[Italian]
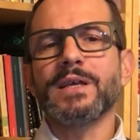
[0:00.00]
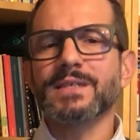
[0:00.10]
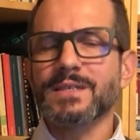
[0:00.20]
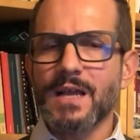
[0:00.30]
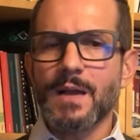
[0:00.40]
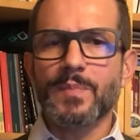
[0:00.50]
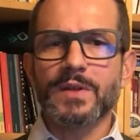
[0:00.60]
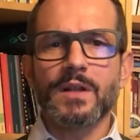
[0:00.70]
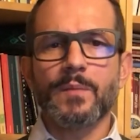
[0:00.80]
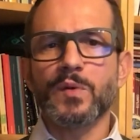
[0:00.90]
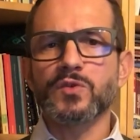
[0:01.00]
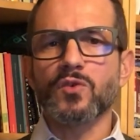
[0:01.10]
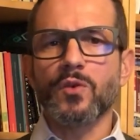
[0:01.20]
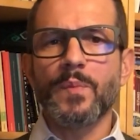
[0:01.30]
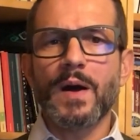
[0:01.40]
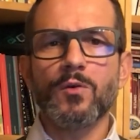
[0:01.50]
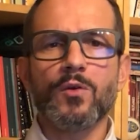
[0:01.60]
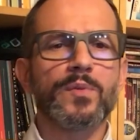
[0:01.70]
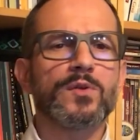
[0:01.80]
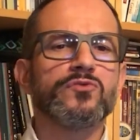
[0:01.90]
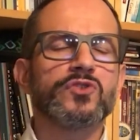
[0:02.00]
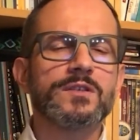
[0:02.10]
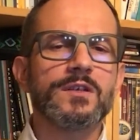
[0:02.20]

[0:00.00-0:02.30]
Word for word: sempre dell'Apostolo Paolo pronunciate